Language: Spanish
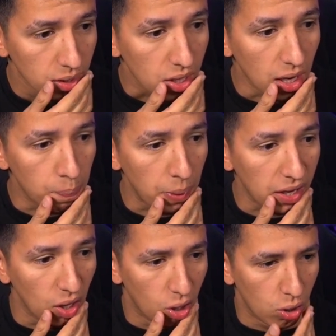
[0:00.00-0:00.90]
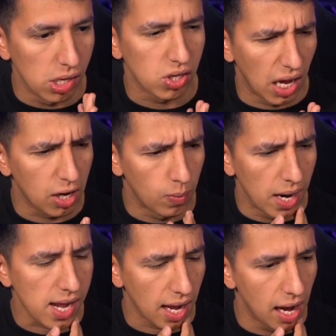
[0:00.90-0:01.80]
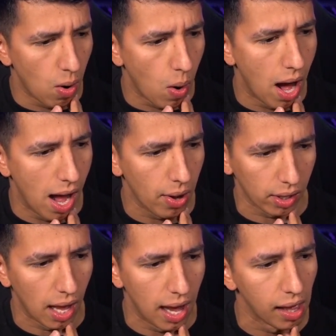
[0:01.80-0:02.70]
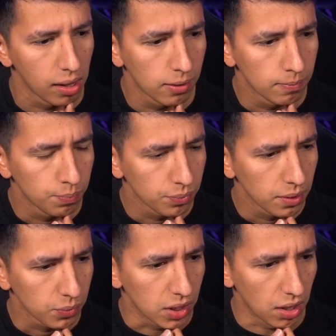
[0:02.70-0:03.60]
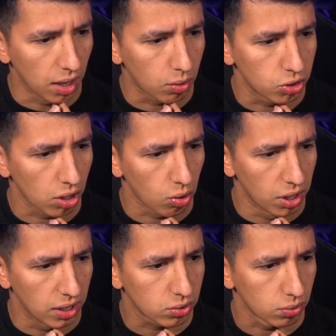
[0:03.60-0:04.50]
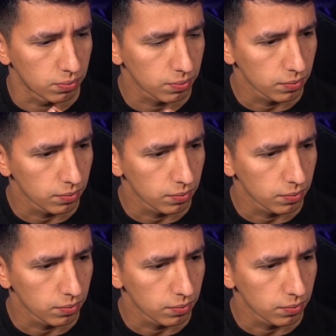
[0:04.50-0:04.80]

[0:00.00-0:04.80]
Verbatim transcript: Tiene el periodo, ¿no? En serio, marica, en la bobada, de verdad. Deben de recochar con eso.